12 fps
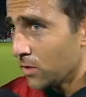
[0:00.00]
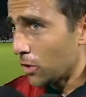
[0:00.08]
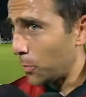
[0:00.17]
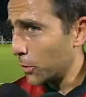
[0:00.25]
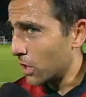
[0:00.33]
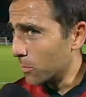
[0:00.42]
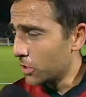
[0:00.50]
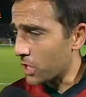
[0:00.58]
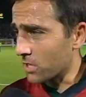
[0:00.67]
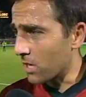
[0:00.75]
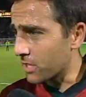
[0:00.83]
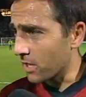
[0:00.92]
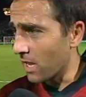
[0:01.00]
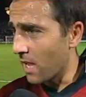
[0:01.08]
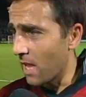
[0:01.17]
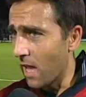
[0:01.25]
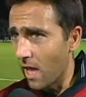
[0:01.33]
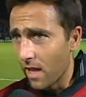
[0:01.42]
Depuis le début de saison,
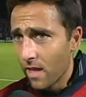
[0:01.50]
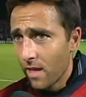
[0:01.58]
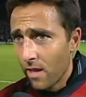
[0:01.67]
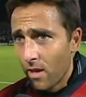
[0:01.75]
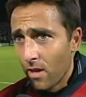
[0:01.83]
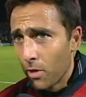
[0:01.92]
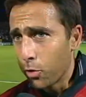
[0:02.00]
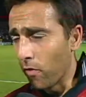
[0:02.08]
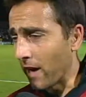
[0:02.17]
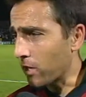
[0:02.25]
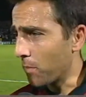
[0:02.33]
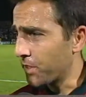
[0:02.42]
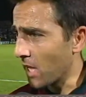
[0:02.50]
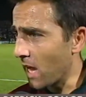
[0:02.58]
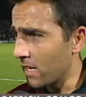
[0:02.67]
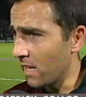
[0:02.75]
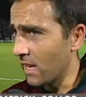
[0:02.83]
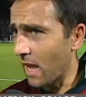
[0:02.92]
j'ai souvent comme ça,
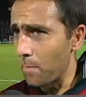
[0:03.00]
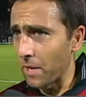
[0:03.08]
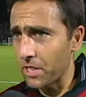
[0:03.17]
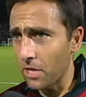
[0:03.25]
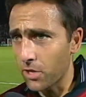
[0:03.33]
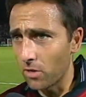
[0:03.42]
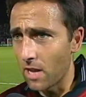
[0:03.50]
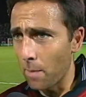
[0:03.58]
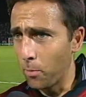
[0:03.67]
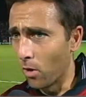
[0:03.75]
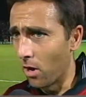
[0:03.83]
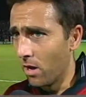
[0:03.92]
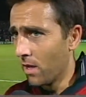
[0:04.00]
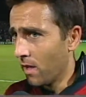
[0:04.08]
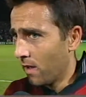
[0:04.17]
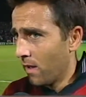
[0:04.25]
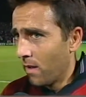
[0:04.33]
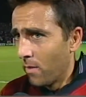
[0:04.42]
les, remplaçants sont là pour,
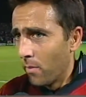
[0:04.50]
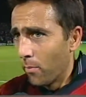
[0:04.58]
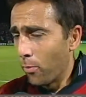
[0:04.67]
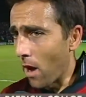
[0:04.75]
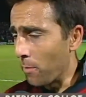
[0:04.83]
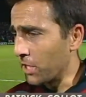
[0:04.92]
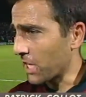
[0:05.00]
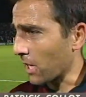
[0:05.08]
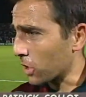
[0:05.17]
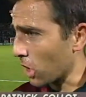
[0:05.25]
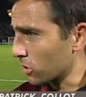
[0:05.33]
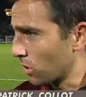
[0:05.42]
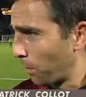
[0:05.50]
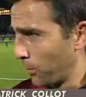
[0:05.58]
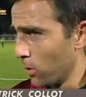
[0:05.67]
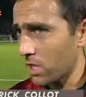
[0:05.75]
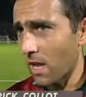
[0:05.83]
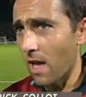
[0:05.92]
pour amener quelque chose de
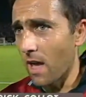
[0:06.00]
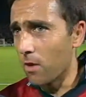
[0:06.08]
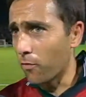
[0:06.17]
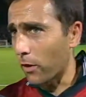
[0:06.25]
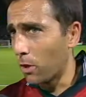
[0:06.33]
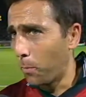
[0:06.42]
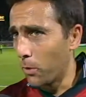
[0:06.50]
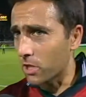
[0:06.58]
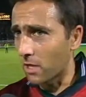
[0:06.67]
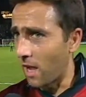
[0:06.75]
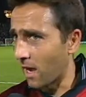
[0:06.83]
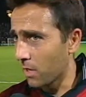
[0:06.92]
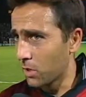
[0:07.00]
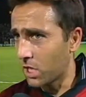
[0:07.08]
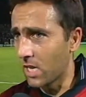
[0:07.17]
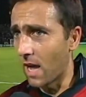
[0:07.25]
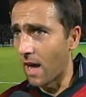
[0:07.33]
plus. Et une fois de plus, on a réussi